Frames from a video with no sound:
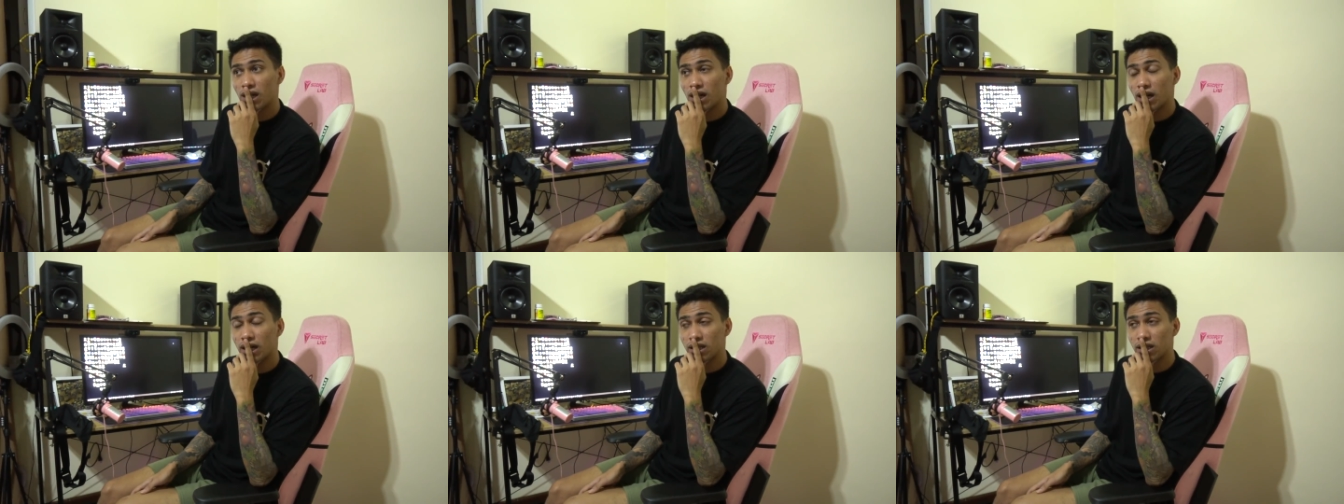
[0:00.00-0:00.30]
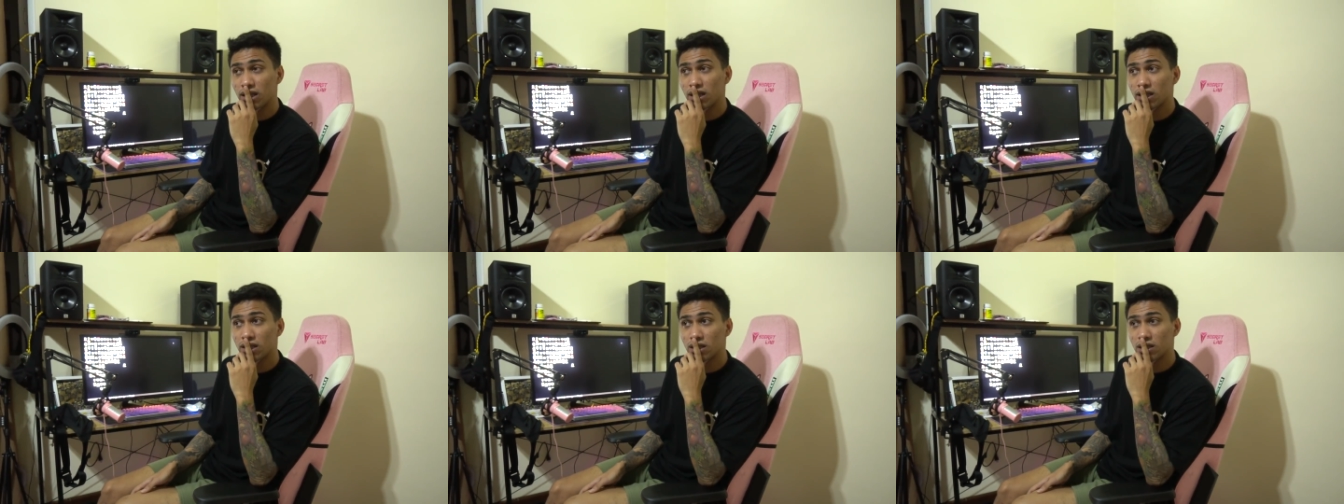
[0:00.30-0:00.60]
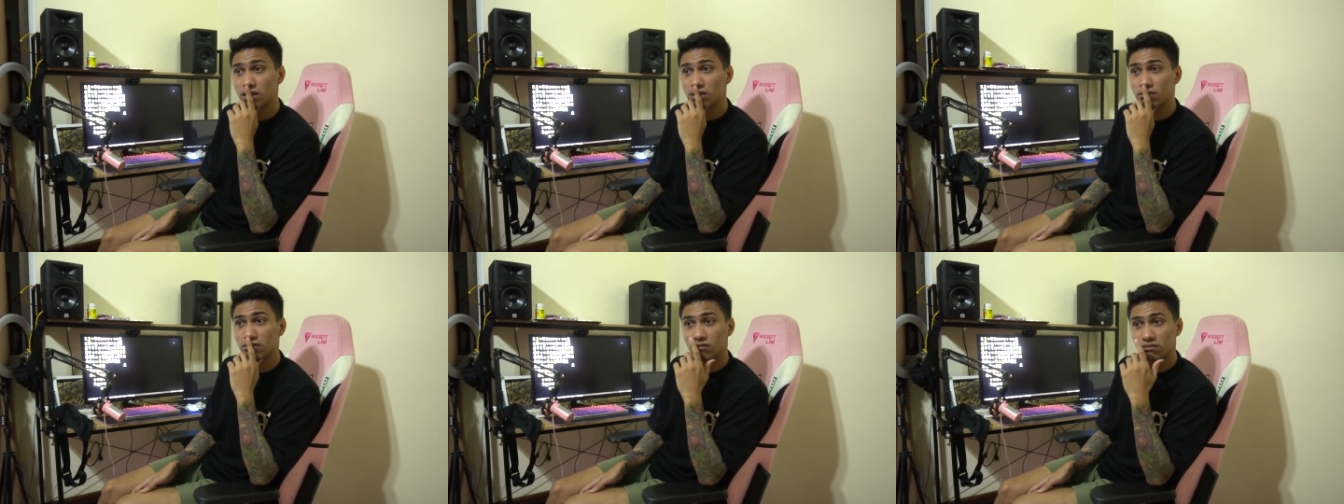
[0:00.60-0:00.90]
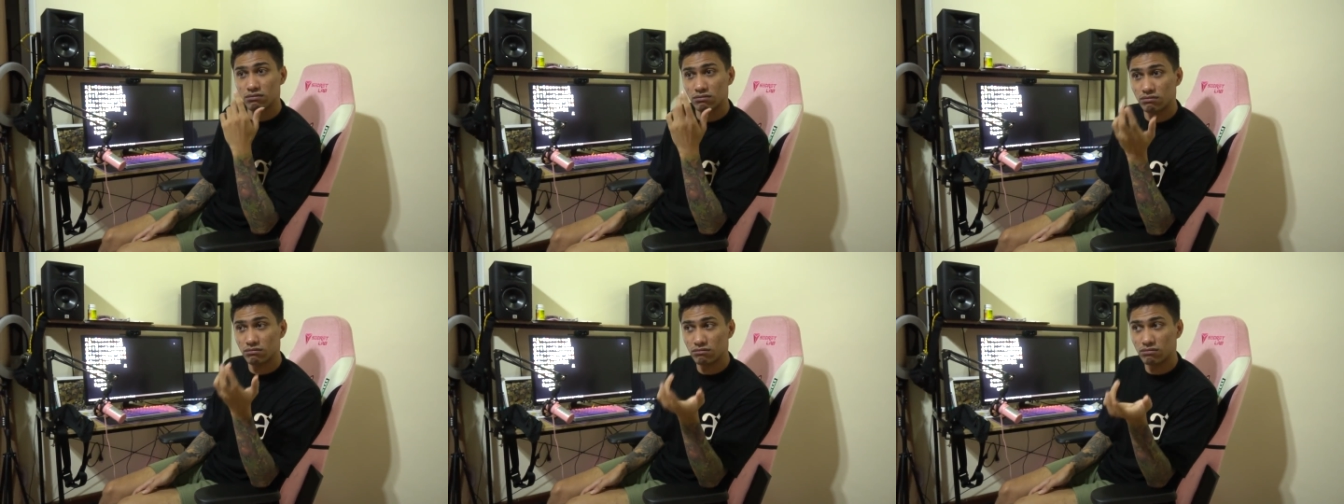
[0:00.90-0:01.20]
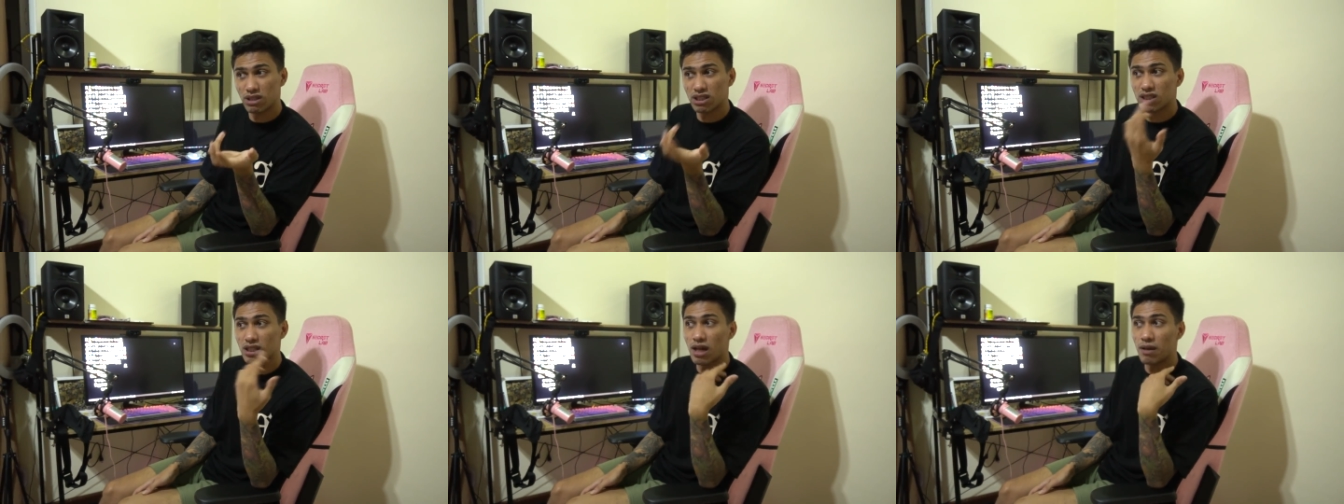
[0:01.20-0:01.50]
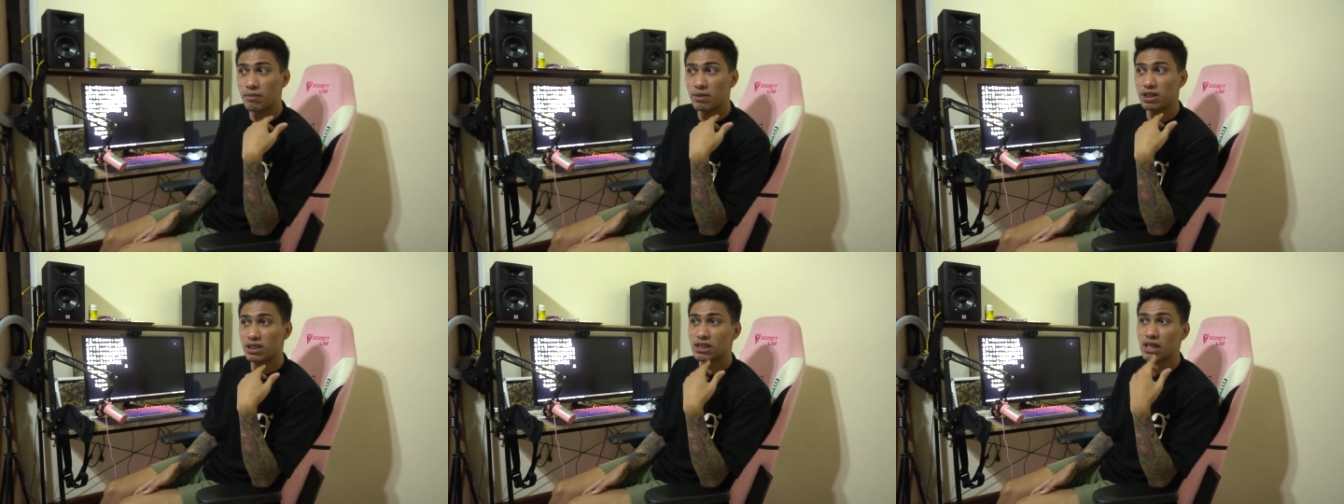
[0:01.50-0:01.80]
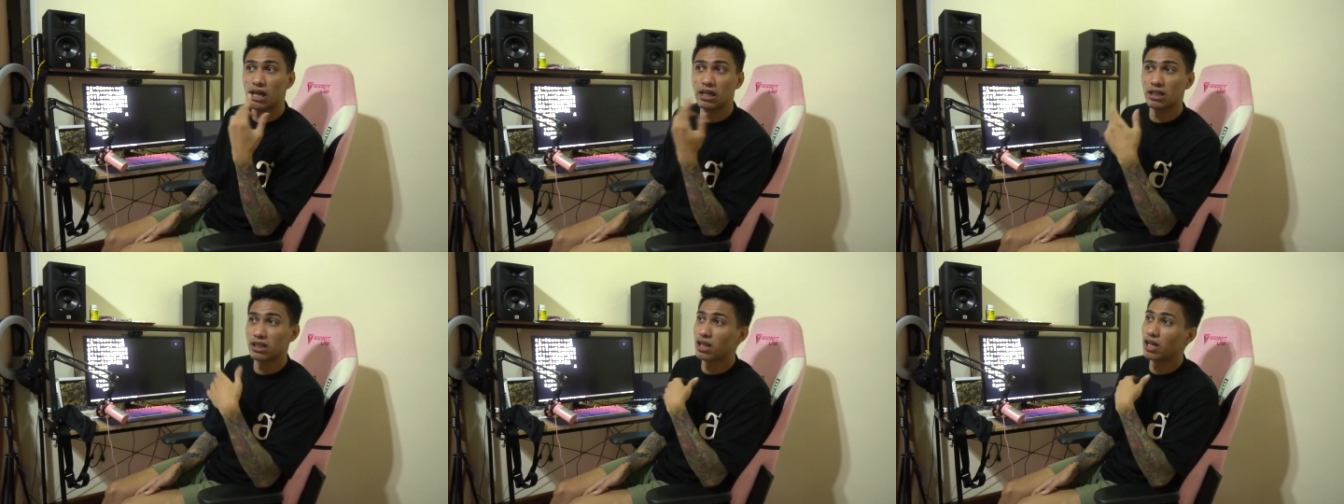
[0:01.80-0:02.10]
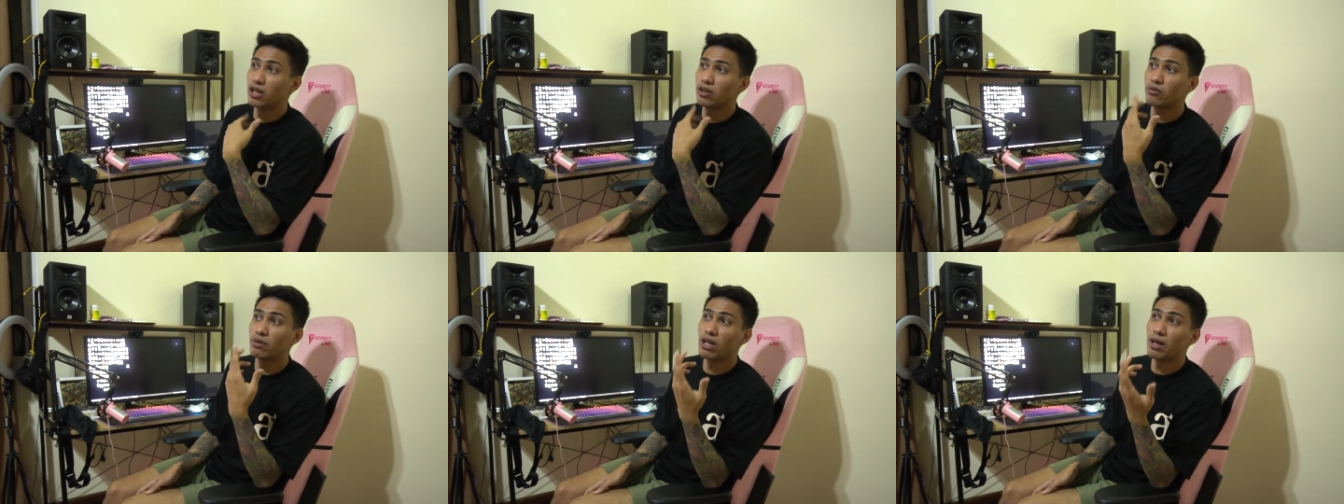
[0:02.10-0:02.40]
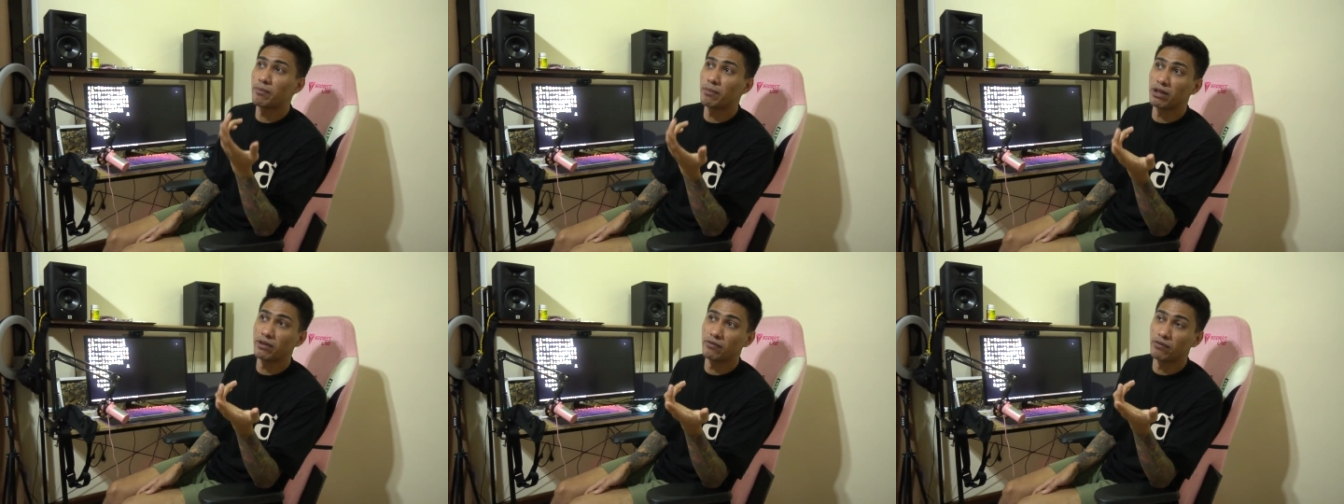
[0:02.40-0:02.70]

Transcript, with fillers: I think masasabi na sa akin, hanggang ngayon wala pang